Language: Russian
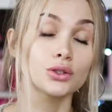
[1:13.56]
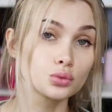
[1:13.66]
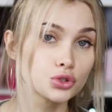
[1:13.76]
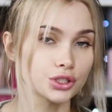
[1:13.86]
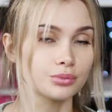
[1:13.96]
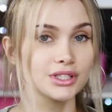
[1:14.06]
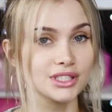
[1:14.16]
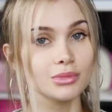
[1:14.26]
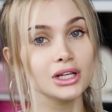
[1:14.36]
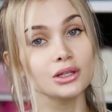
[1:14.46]
нужно
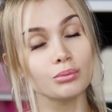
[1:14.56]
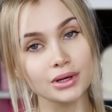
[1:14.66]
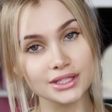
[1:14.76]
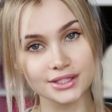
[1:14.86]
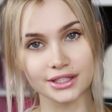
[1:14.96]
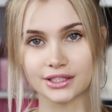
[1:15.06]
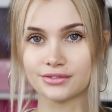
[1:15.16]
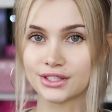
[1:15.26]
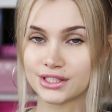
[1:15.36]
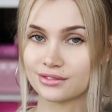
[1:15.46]
максимально быстро и
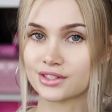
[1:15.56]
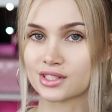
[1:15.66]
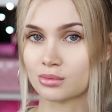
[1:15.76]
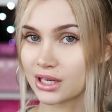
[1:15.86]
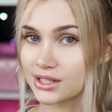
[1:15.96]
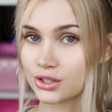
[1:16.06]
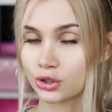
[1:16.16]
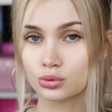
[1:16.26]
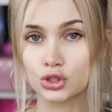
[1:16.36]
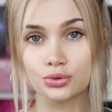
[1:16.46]
эффективно собраться, то
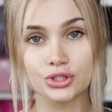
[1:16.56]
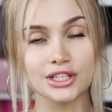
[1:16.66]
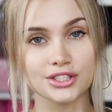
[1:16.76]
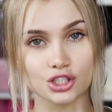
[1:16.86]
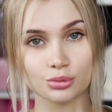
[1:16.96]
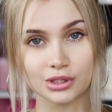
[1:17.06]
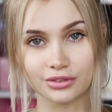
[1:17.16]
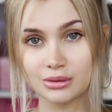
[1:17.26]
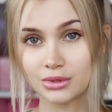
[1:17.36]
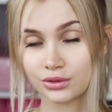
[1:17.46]
нужно уделить особое
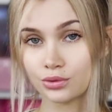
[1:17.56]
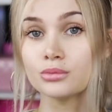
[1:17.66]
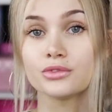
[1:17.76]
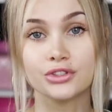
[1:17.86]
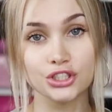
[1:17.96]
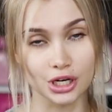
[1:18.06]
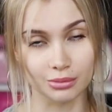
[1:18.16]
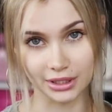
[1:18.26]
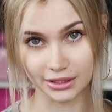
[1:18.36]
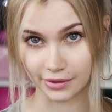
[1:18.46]
время двум вещам.
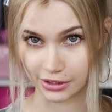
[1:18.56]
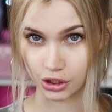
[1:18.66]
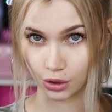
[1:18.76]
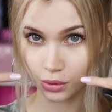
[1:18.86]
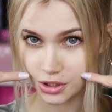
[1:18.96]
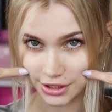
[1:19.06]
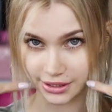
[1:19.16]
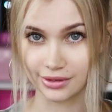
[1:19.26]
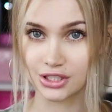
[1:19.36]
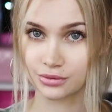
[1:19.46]
Это вашей коже
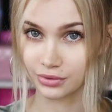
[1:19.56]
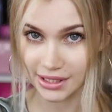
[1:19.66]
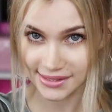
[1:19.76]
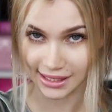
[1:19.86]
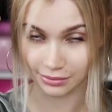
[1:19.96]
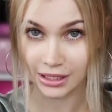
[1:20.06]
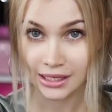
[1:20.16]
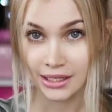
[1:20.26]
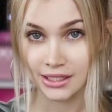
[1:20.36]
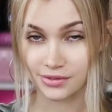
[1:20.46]
и вашим волосам.
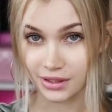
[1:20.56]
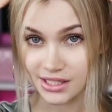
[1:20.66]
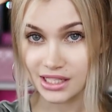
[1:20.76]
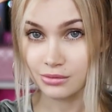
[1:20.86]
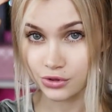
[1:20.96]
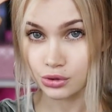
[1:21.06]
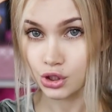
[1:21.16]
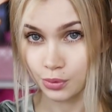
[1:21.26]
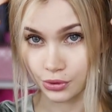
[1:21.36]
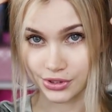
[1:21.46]
С волосами все
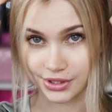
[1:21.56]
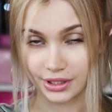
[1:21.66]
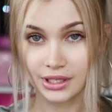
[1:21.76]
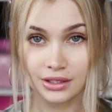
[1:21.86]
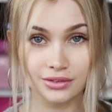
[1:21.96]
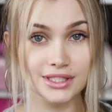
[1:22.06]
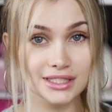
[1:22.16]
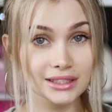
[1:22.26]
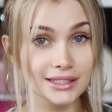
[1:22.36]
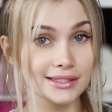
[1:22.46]
очень просто. Вы
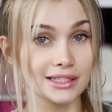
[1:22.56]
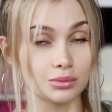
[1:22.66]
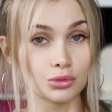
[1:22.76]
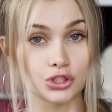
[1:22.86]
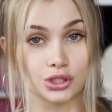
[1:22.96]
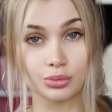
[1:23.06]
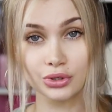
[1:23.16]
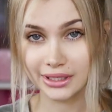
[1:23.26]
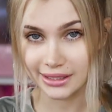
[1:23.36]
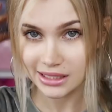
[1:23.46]
делаете как можно
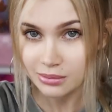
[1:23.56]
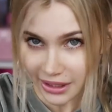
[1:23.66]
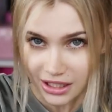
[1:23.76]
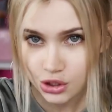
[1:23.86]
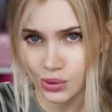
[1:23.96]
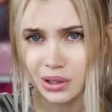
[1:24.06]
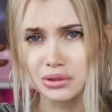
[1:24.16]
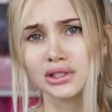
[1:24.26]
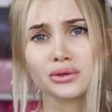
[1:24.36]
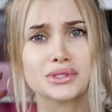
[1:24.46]
более небрежную
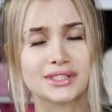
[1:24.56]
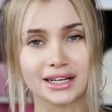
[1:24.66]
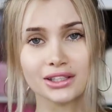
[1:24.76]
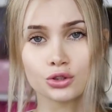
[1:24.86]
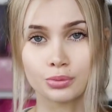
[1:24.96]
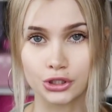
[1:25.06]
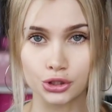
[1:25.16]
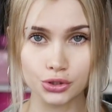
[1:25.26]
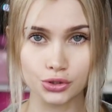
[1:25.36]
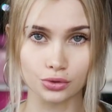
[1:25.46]
какую-то такую странную
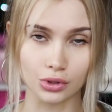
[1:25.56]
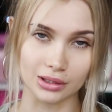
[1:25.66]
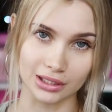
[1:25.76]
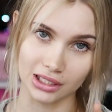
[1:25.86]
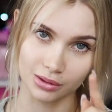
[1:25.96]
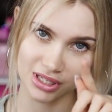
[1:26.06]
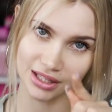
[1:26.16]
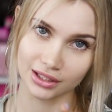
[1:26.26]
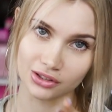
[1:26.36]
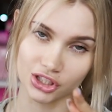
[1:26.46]
прическу. Она
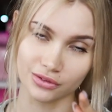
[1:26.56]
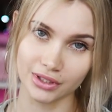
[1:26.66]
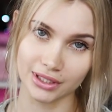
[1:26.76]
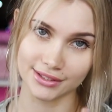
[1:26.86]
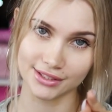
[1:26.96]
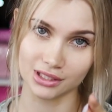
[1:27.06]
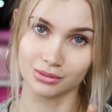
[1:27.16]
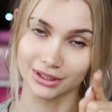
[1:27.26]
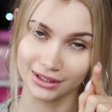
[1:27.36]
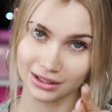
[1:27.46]
обязательно должна выглядеть
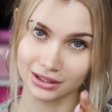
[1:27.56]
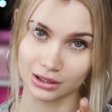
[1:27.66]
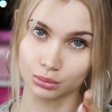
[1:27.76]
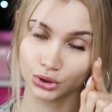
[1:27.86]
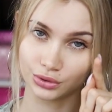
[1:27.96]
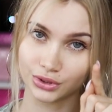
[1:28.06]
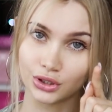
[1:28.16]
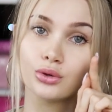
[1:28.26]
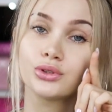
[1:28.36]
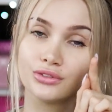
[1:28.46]
именно так, как будто вы на
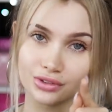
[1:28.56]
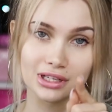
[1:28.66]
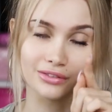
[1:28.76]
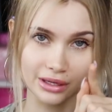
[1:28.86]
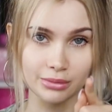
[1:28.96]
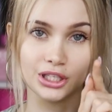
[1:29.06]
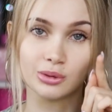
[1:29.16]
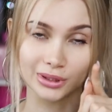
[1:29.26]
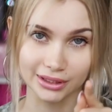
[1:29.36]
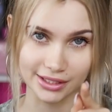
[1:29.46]
нее нифига времени не
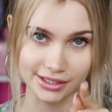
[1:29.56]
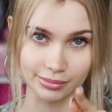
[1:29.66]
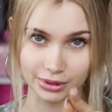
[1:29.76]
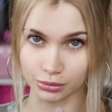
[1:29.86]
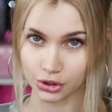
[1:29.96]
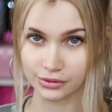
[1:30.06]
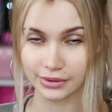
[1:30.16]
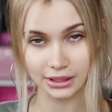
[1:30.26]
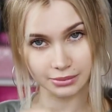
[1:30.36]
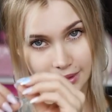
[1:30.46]
потратили, потому что в
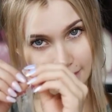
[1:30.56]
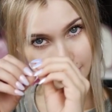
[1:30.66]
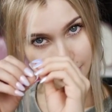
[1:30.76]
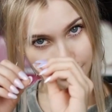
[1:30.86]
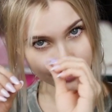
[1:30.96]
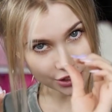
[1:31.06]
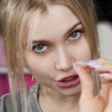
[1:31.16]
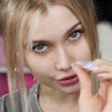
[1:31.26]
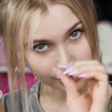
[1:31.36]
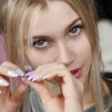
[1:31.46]
этом fashion, в